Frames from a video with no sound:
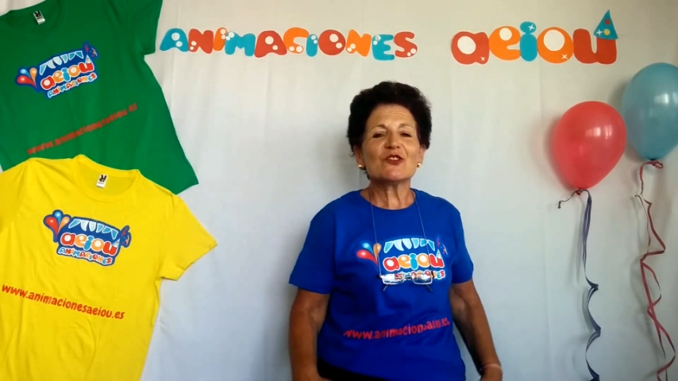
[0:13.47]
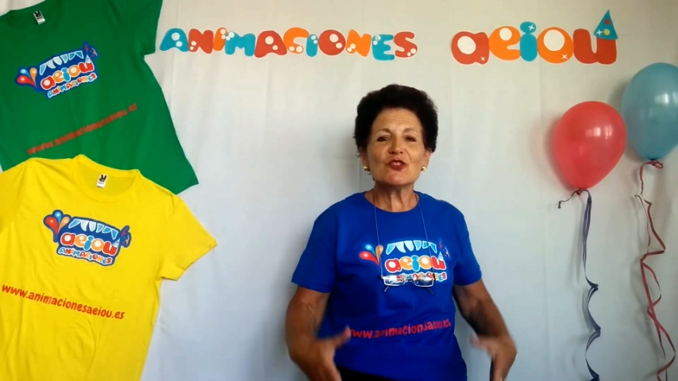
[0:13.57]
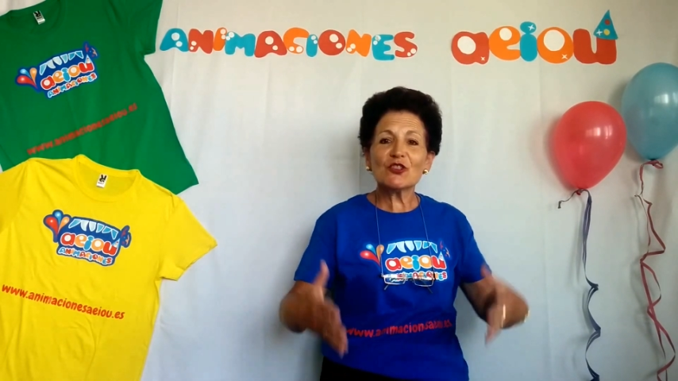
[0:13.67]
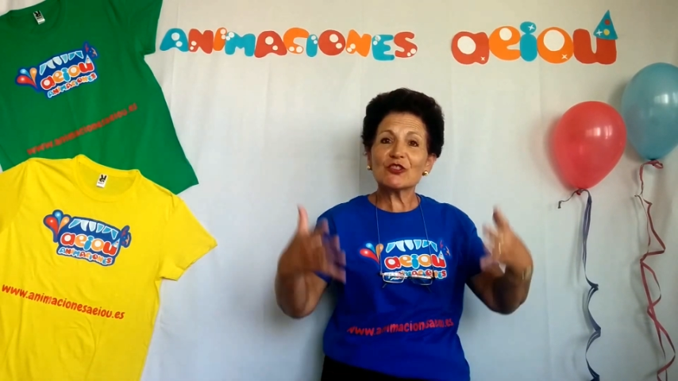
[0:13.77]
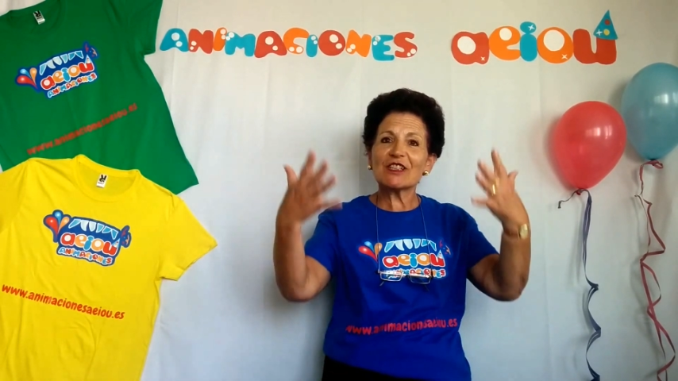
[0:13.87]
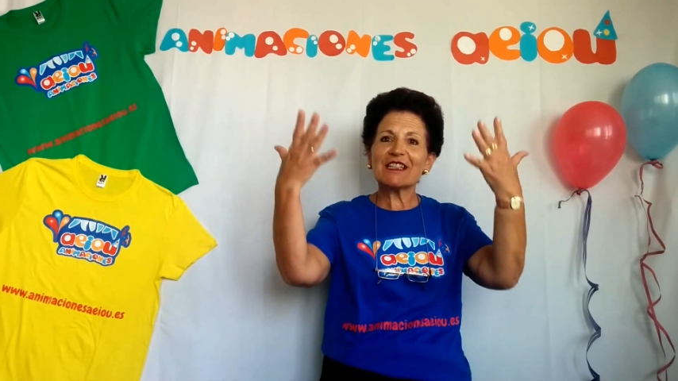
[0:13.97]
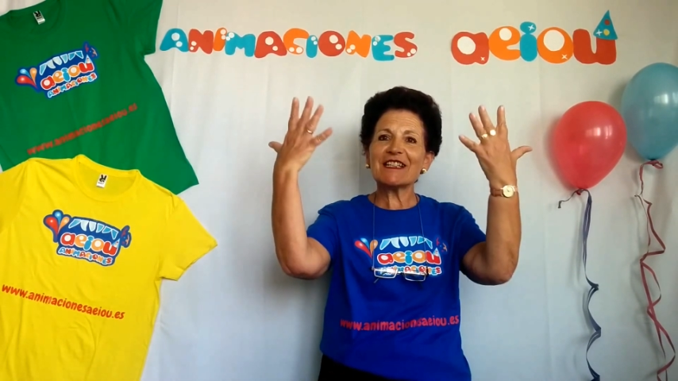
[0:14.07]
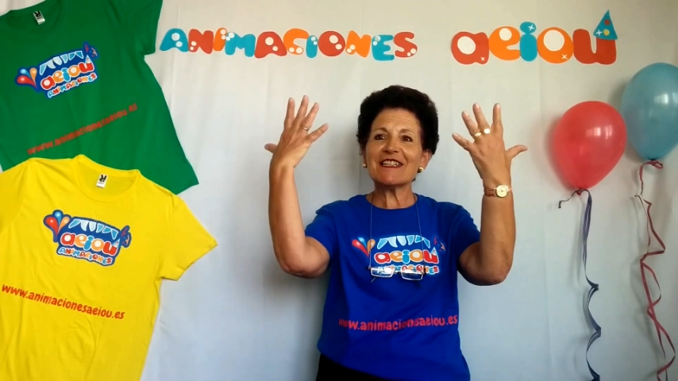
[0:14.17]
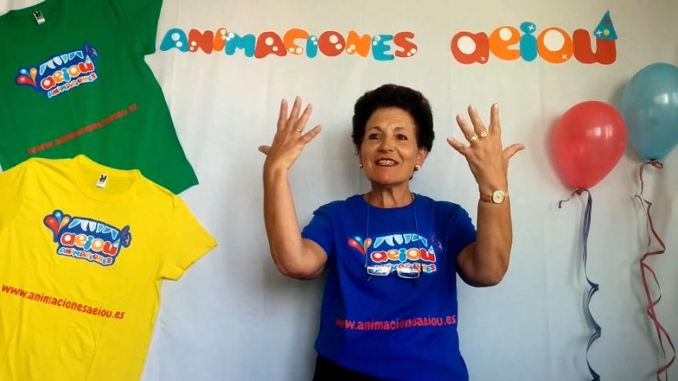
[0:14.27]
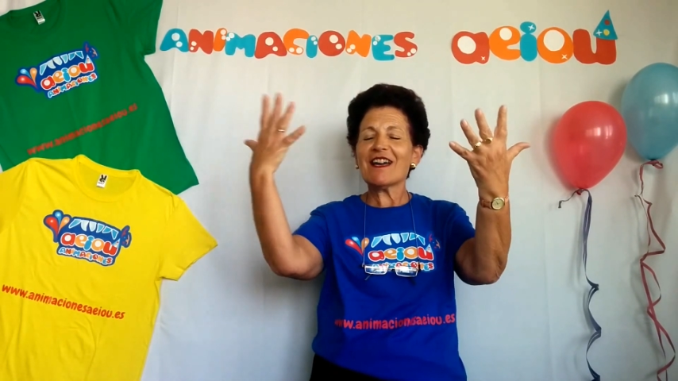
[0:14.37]
Yo
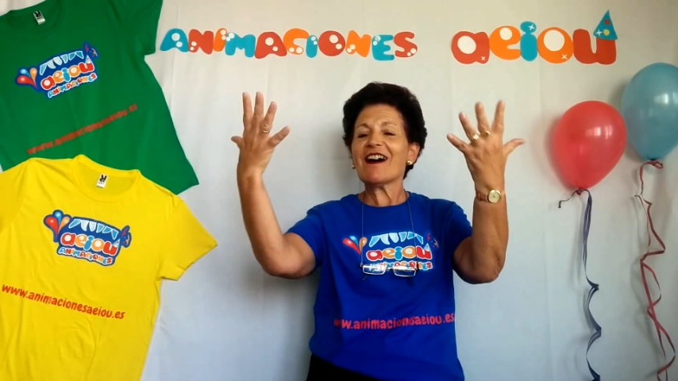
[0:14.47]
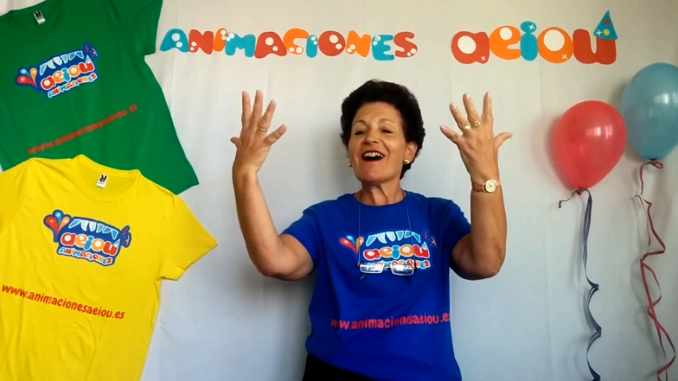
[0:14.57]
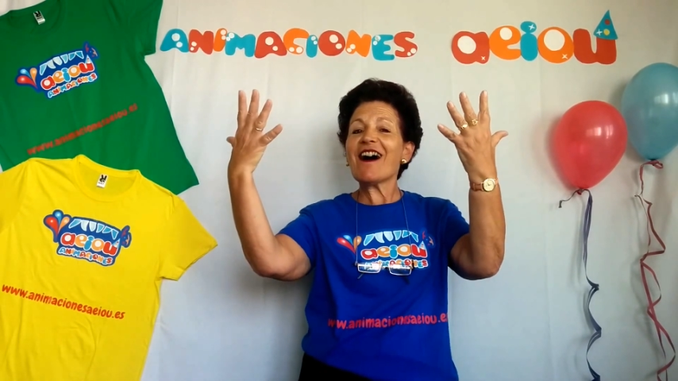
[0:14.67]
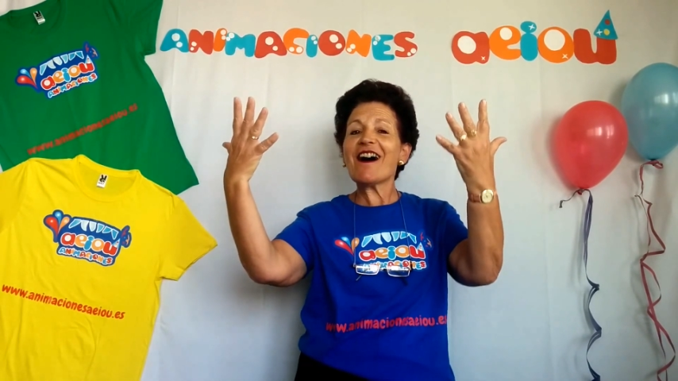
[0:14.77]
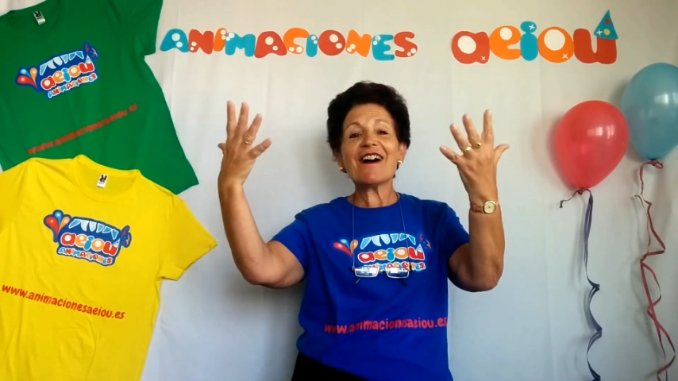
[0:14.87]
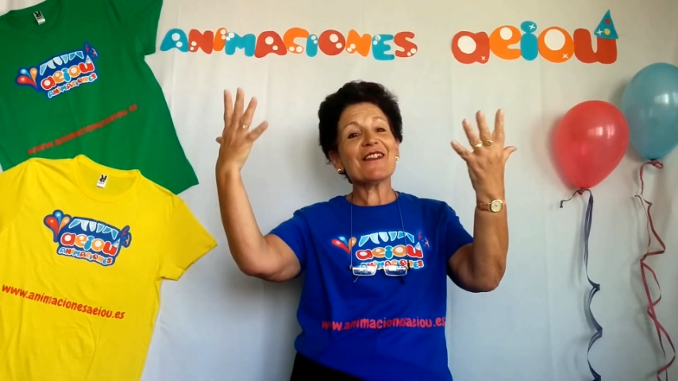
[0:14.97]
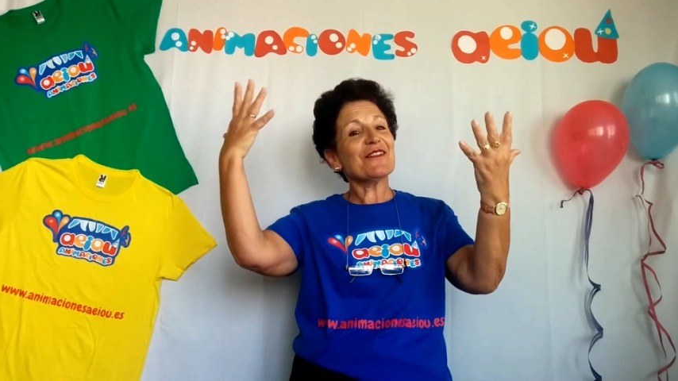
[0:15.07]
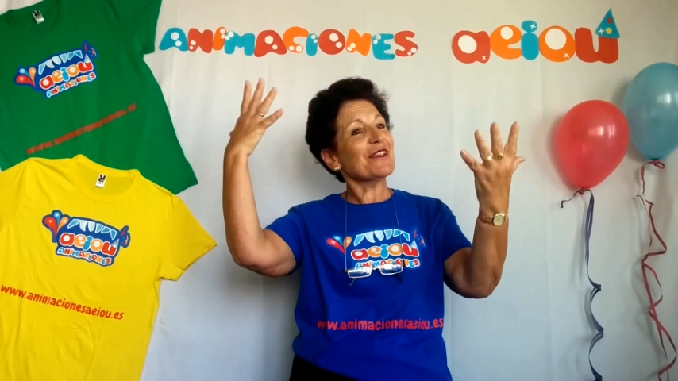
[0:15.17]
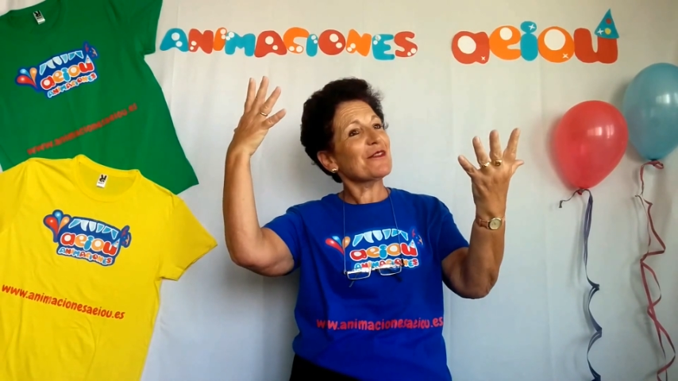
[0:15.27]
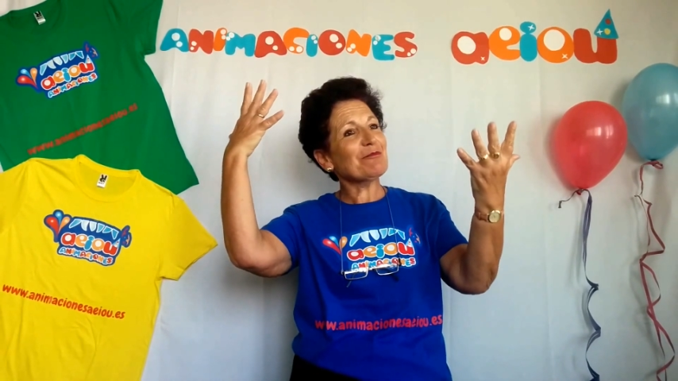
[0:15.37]
tenía
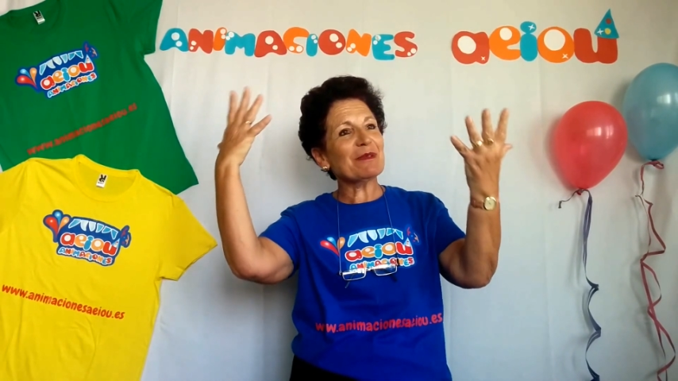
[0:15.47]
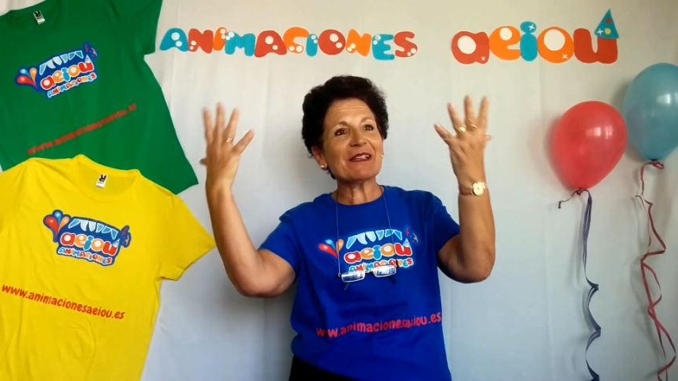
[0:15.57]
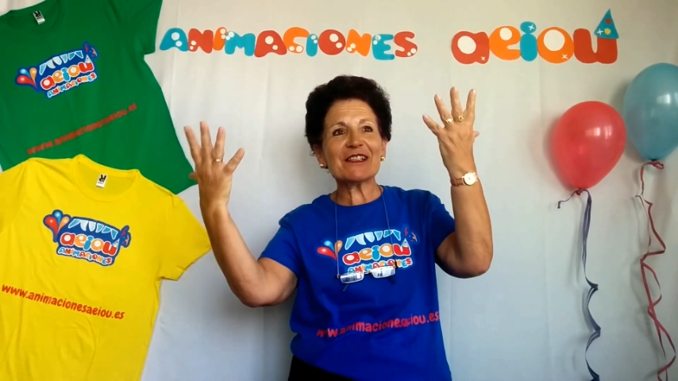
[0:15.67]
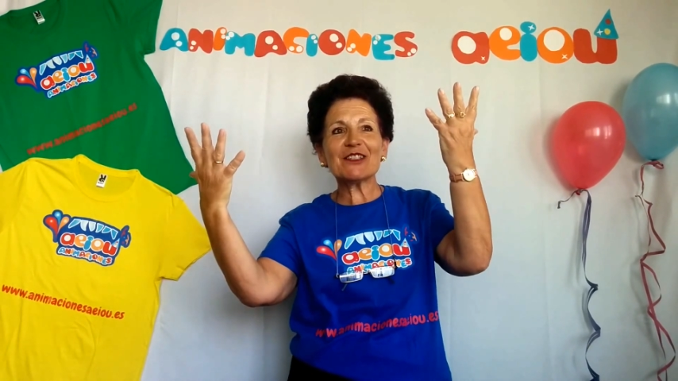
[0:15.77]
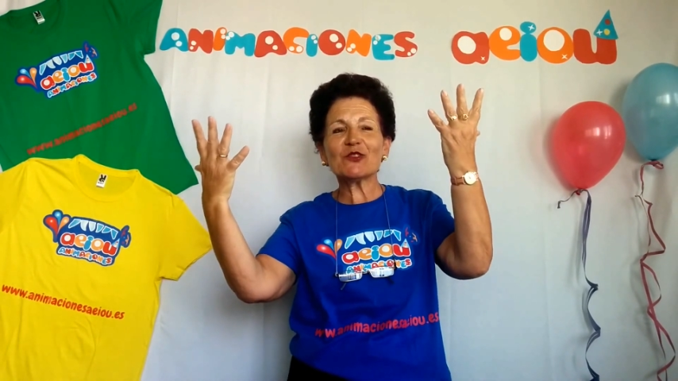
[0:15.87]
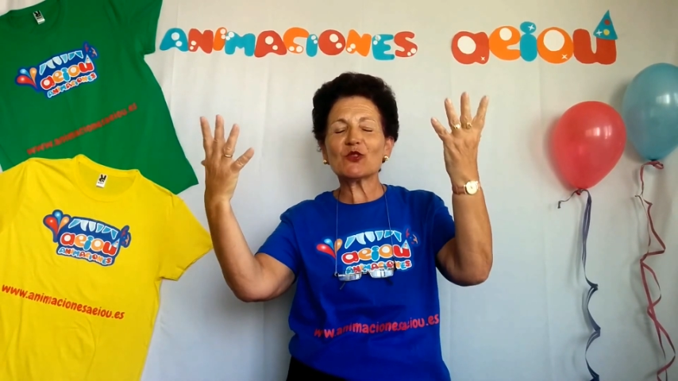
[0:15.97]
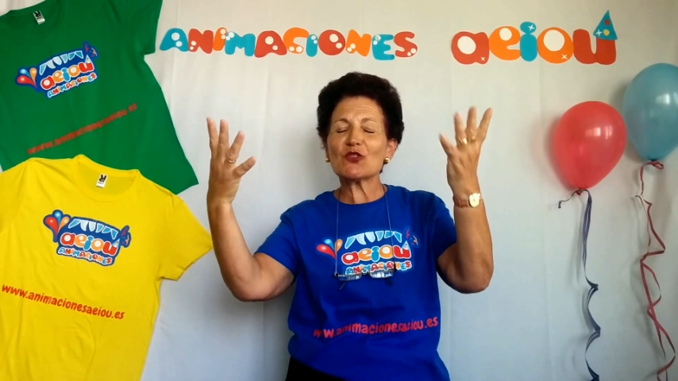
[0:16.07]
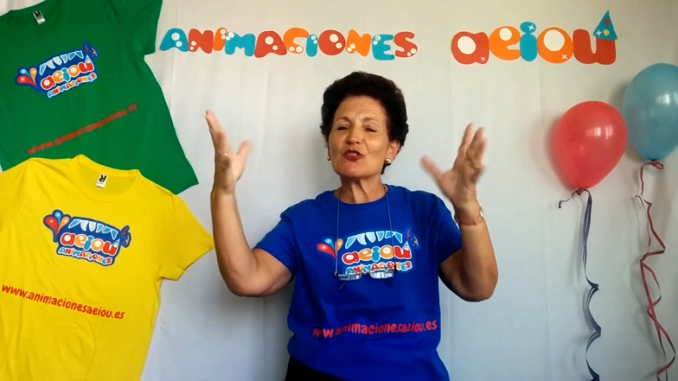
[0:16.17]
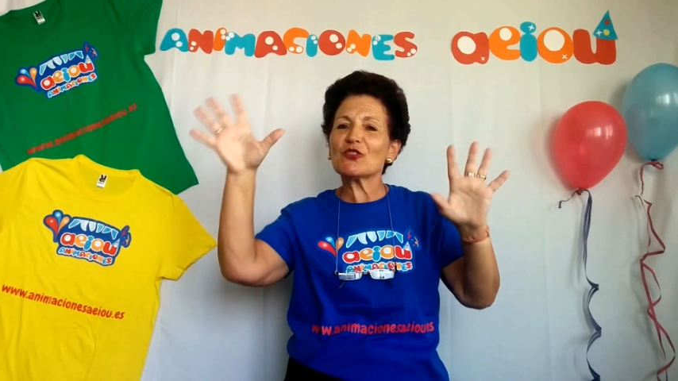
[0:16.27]
diez perritos,